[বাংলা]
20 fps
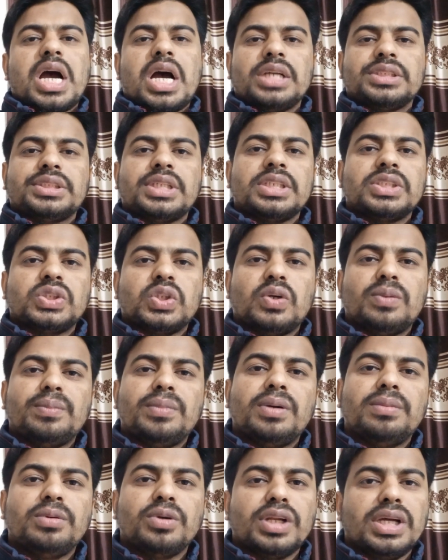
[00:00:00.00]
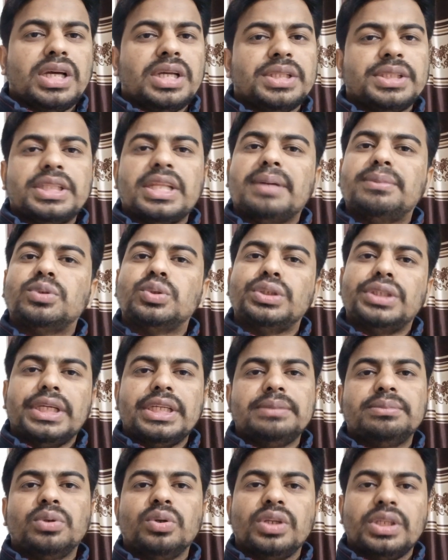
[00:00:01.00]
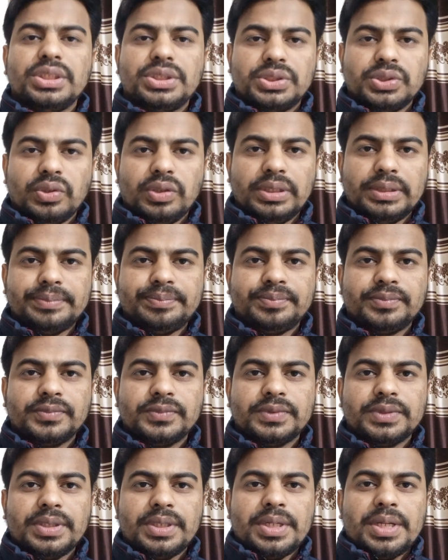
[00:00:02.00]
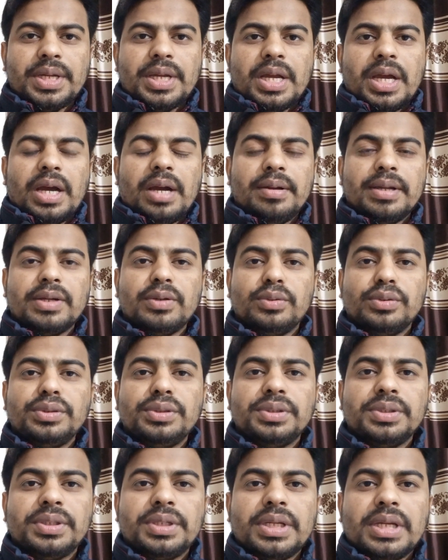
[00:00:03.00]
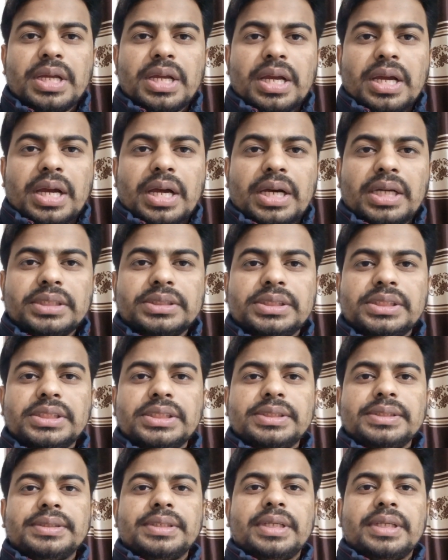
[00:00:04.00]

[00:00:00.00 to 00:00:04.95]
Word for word: আসার সম্ভাবনা তেমন নেই বললেই চলে এখন আসি